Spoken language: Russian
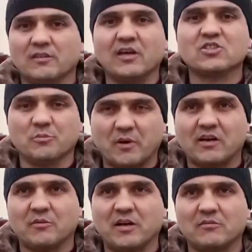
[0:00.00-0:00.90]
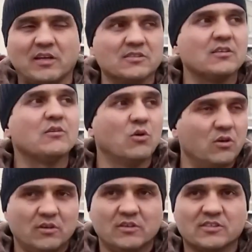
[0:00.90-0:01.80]
Начали по карманам лазить,
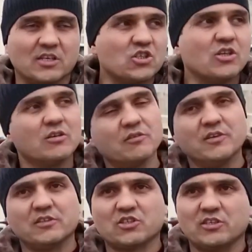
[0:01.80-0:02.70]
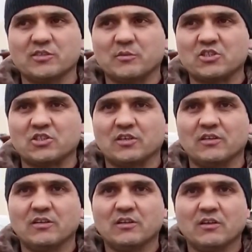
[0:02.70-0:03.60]
его за шкирку вытащили с
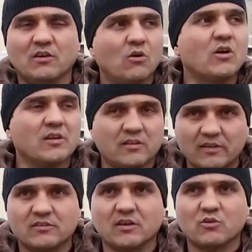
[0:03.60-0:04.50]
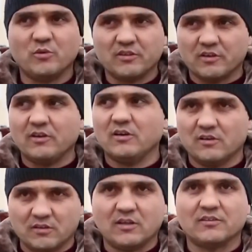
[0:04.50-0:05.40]
машины. Он говорит, дайте документы, а
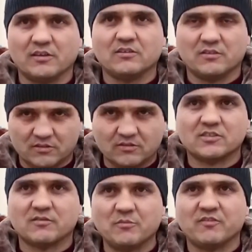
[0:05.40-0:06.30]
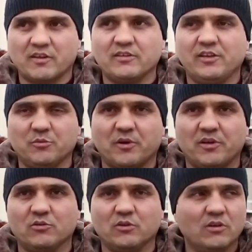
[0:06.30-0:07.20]
я, ладно, с вами в отделение
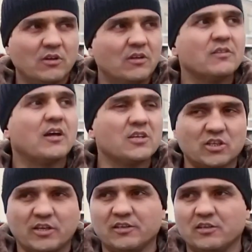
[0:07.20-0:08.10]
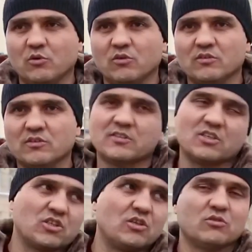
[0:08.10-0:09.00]
поеду. Начали они его
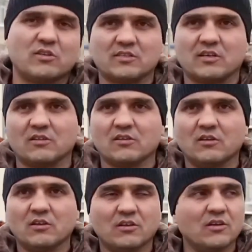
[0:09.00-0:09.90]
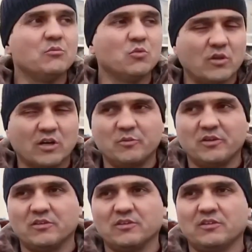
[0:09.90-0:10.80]
за шкирку таскать. И ему
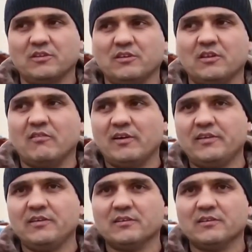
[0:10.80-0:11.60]
документы не давали.